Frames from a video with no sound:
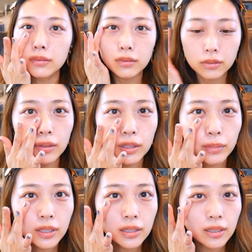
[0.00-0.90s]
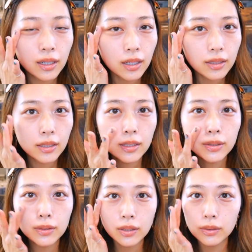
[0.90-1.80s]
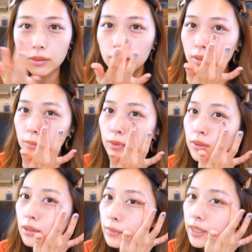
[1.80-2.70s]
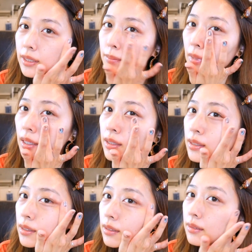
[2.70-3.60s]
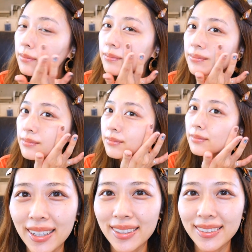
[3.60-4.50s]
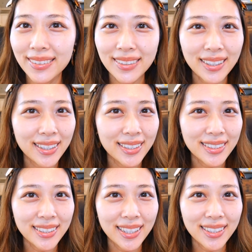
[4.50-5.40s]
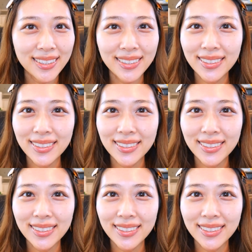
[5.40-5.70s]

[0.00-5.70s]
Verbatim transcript: こういうマスクが当たりそうなところにも伸ばしますはいこんな感じで